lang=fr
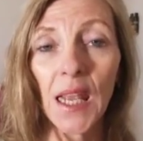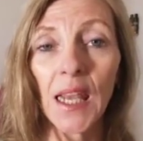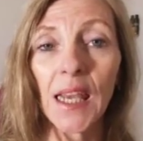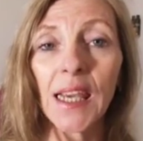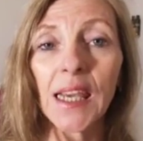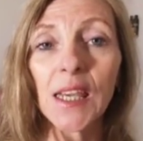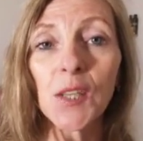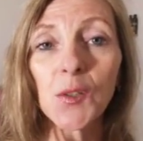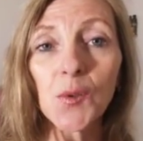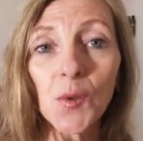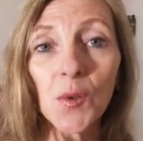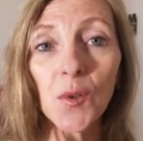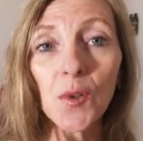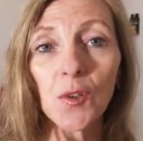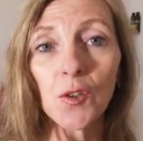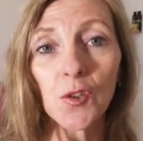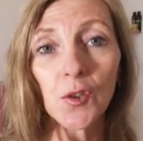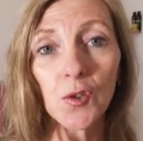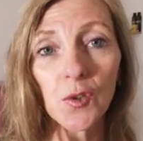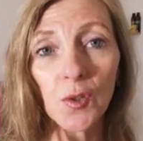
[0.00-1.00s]
Et
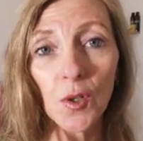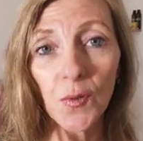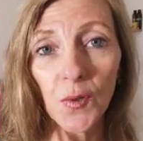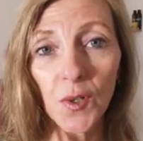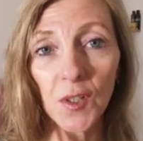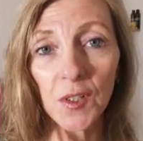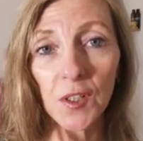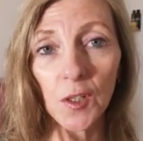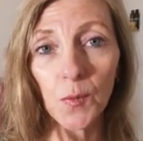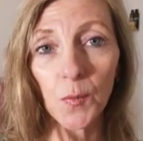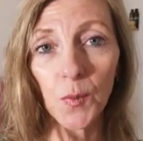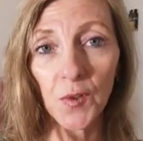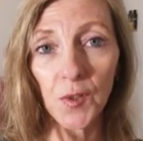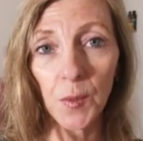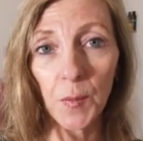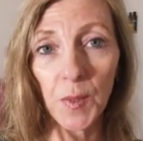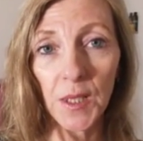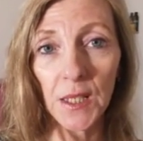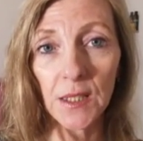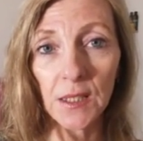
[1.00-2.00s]
donc, je t'offre cette
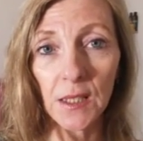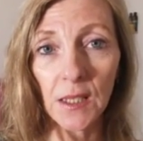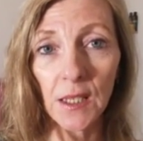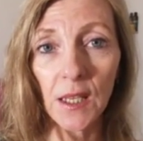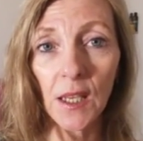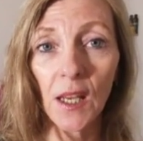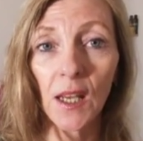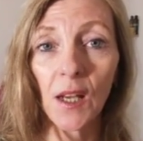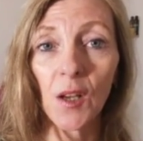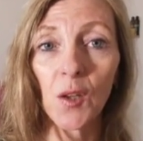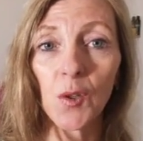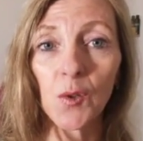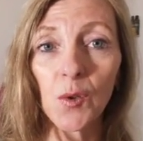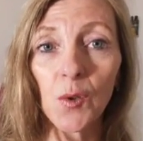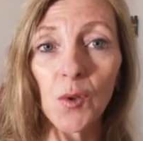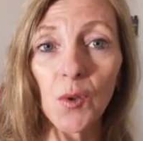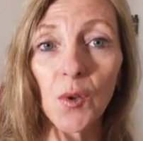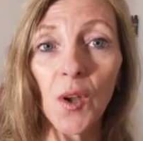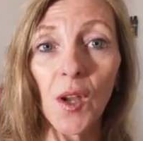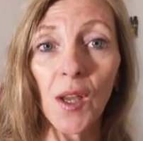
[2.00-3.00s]
possibilité
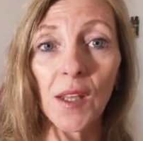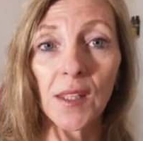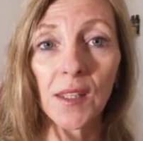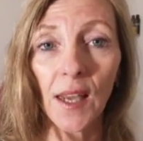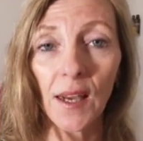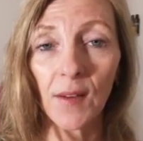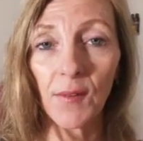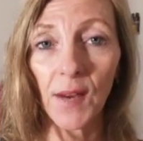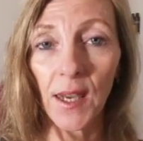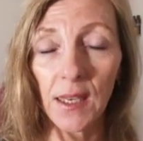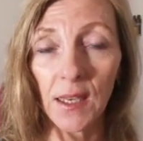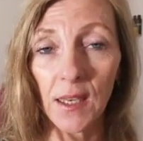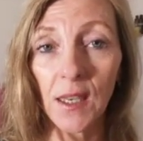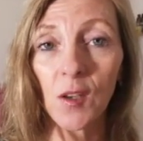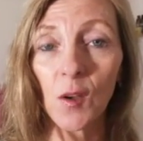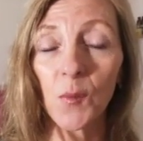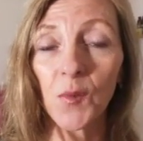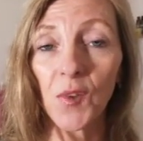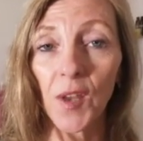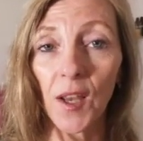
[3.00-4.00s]
de travailler
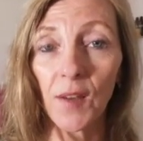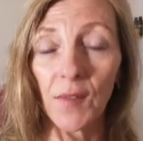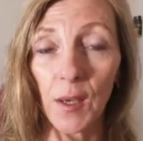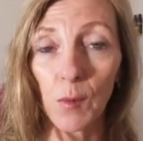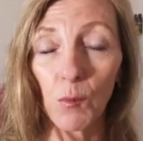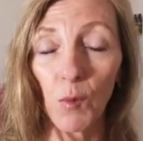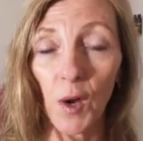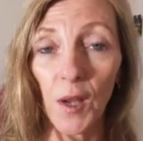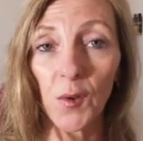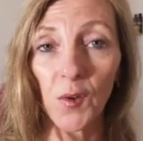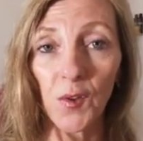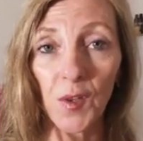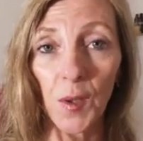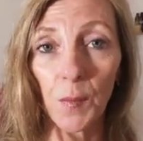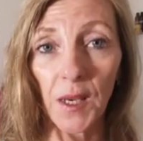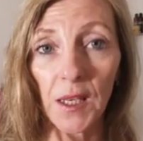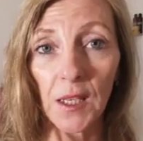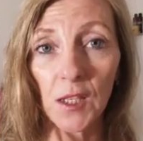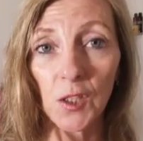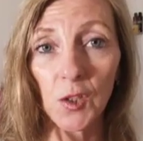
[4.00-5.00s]
comme ça avec moi dans un
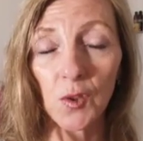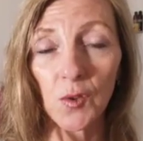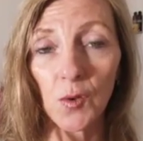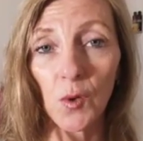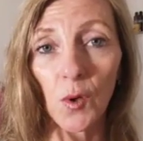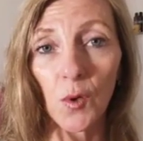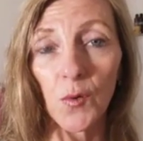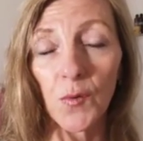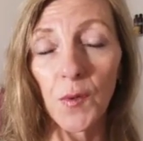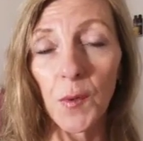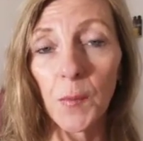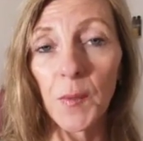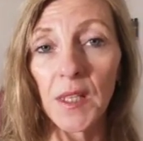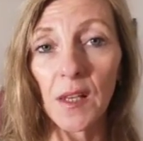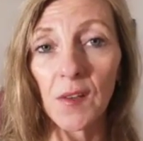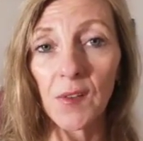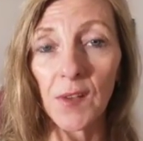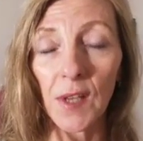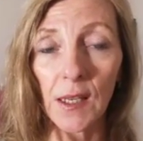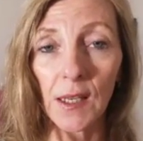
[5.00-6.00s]
package sur le
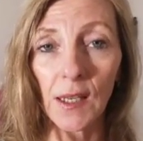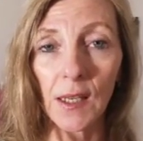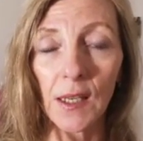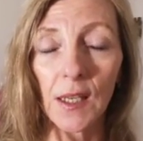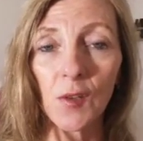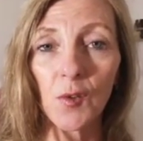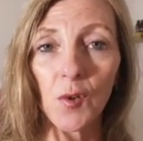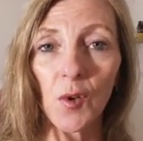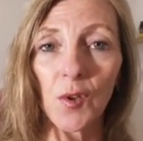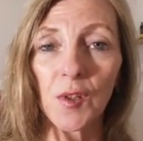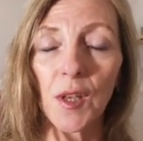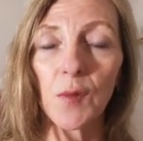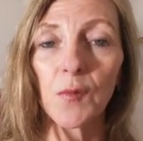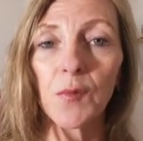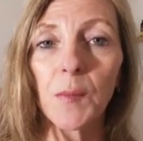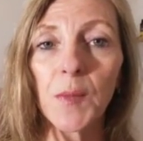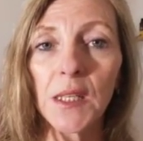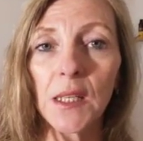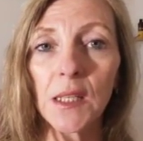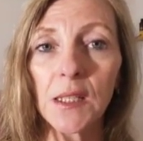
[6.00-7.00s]
féminin sacré, sur ta
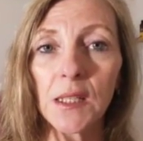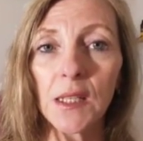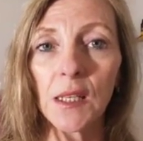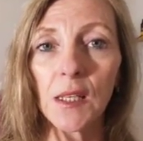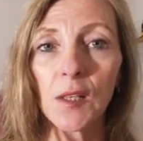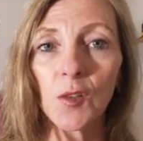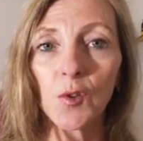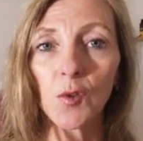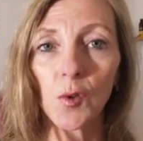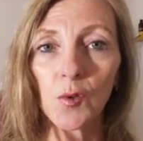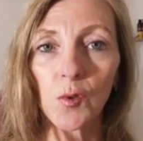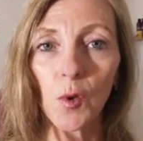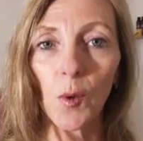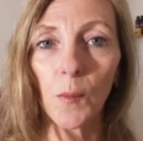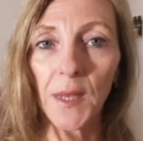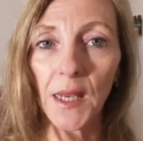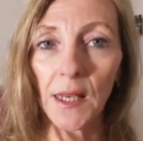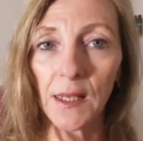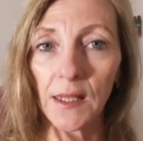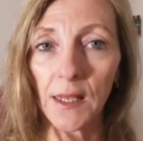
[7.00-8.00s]
féminité, sur ton
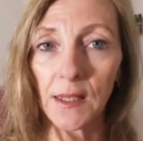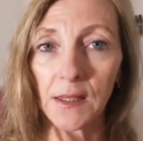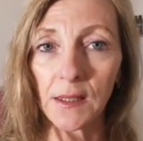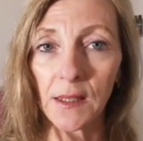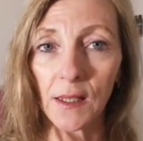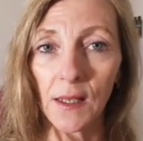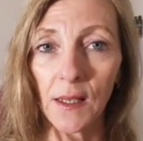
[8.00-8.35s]
bien-être.